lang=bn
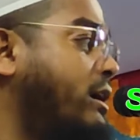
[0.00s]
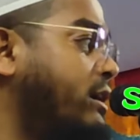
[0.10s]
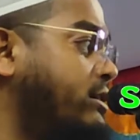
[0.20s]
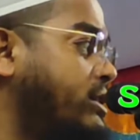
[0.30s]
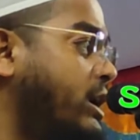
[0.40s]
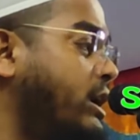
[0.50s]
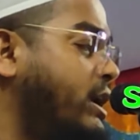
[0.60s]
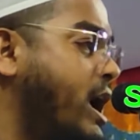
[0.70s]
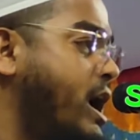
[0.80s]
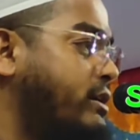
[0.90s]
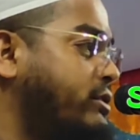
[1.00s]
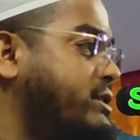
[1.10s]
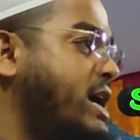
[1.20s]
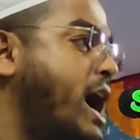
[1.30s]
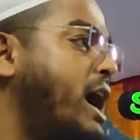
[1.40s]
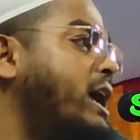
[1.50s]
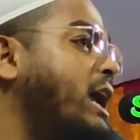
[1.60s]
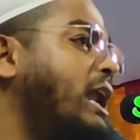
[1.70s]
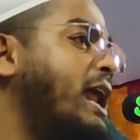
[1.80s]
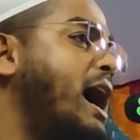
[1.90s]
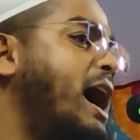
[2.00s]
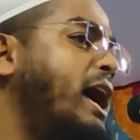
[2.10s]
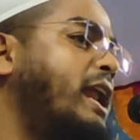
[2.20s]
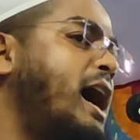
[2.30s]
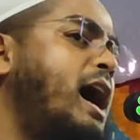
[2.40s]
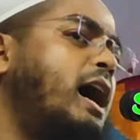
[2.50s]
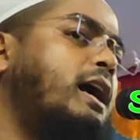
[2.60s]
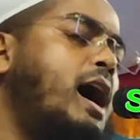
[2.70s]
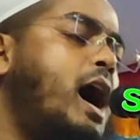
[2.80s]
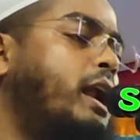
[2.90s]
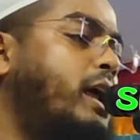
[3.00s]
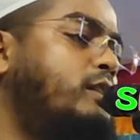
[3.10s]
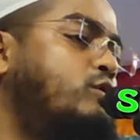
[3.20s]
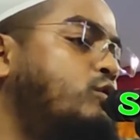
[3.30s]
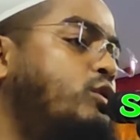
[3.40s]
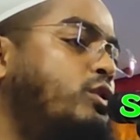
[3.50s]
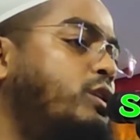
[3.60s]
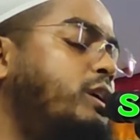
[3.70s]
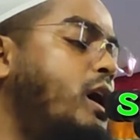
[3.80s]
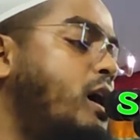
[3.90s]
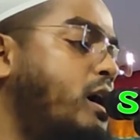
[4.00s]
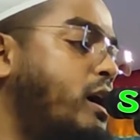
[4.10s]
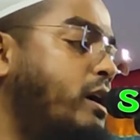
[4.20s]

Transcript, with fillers: এখতিয়ার জাহেলারা কারে দুনিয়া